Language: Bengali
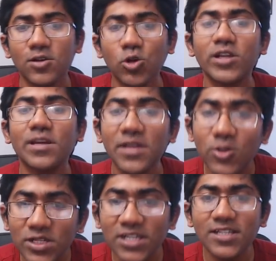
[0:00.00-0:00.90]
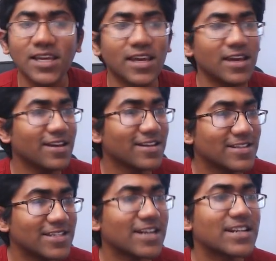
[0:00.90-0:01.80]
নয়টা ভিন্ন জিনিস থেকে
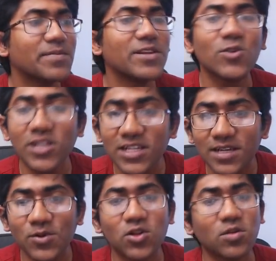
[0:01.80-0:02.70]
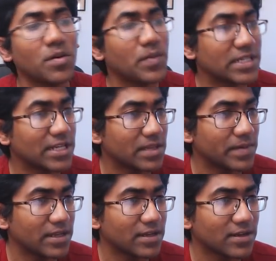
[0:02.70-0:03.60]
চারটা ভিন্ন জিনিস আমি কতভাবে বেছে নিতে
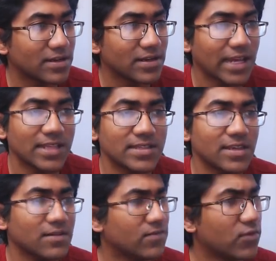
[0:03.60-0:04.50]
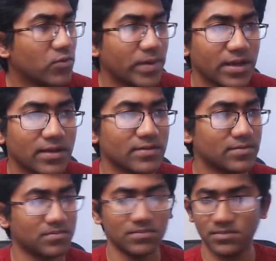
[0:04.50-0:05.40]
পারি নাইন সি ফোর উপায়
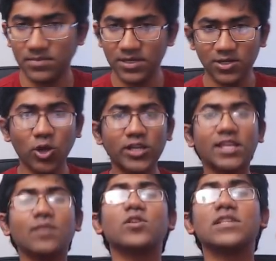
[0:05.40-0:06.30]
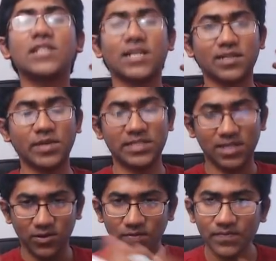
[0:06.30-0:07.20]
নয়টা থেকে বলেছে চারটা বেছে
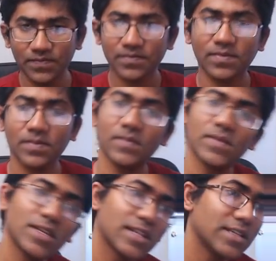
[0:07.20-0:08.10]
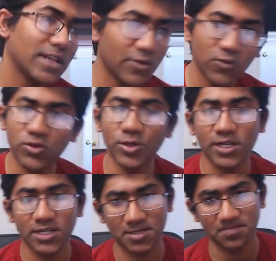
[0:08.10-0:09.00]
নাও ঠিক আছে উত্তর
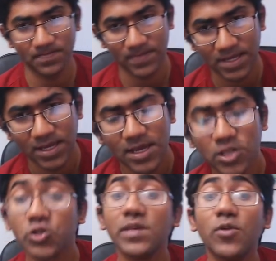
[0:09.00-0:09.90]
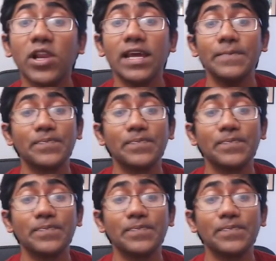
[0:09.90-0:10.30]
শেষ যদি বলে